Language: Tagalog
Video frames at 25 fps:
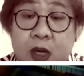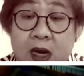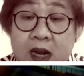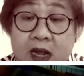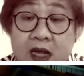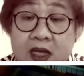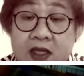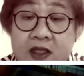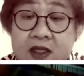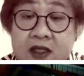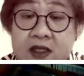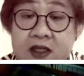
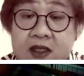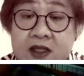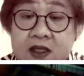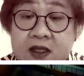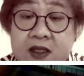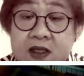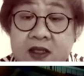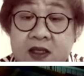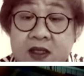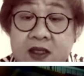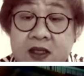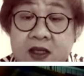
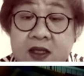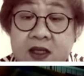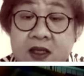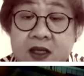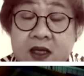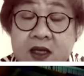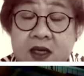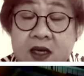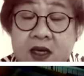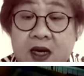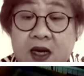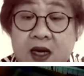police
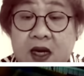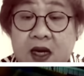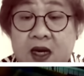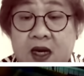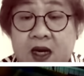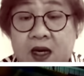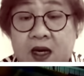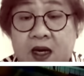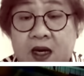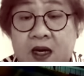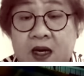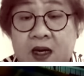
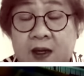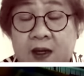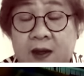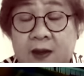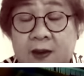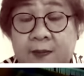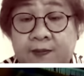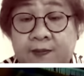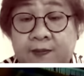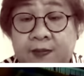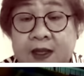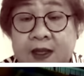
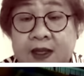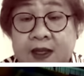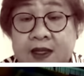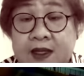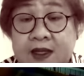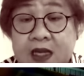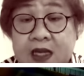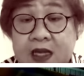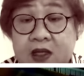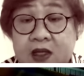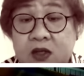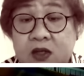uh,
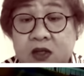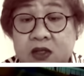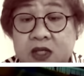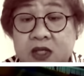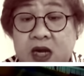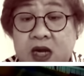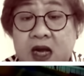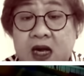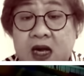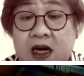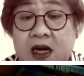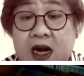dito
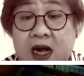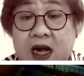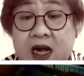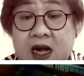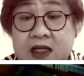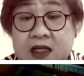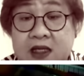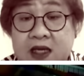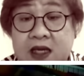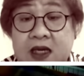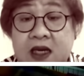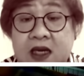sa
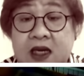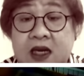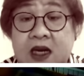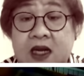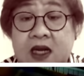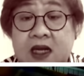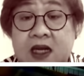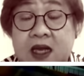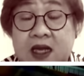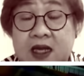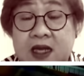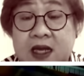karahasan na
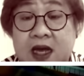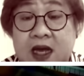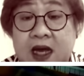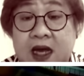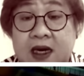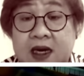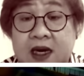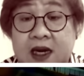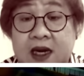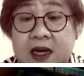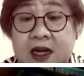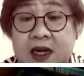
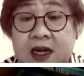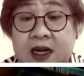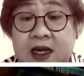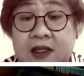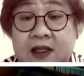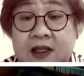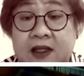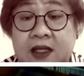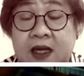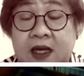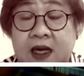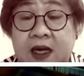nangyayari
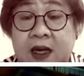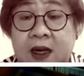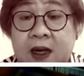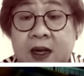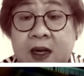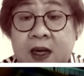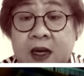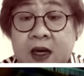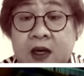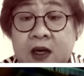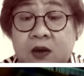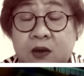at uh,
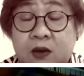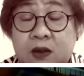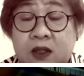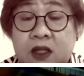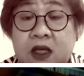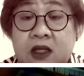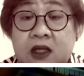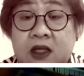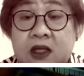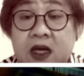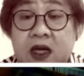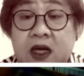
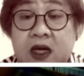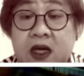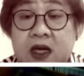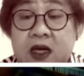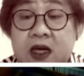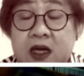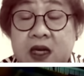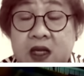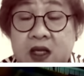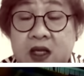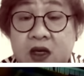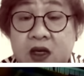kung
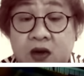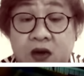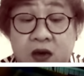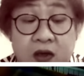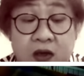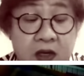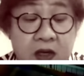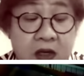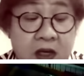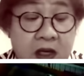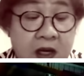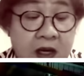titingnan
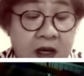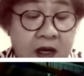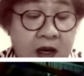ninyo